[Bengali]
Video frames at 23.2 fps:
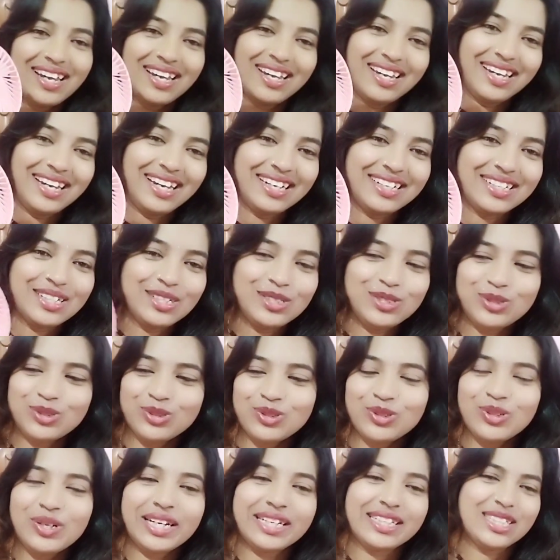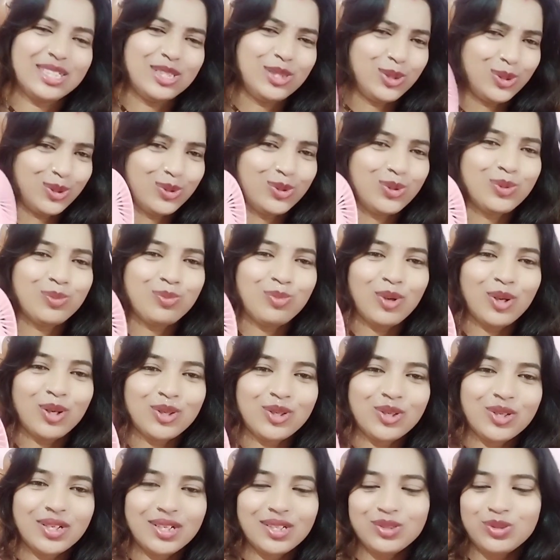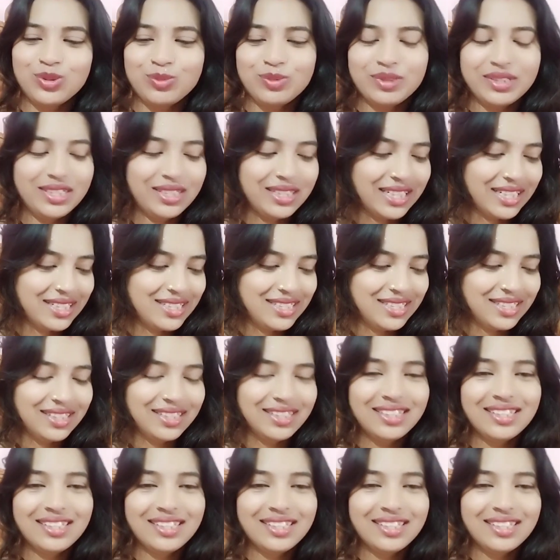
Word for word: এটার জন্য একটা ছোট্ট ব্লগ করা তোমাদের কাছে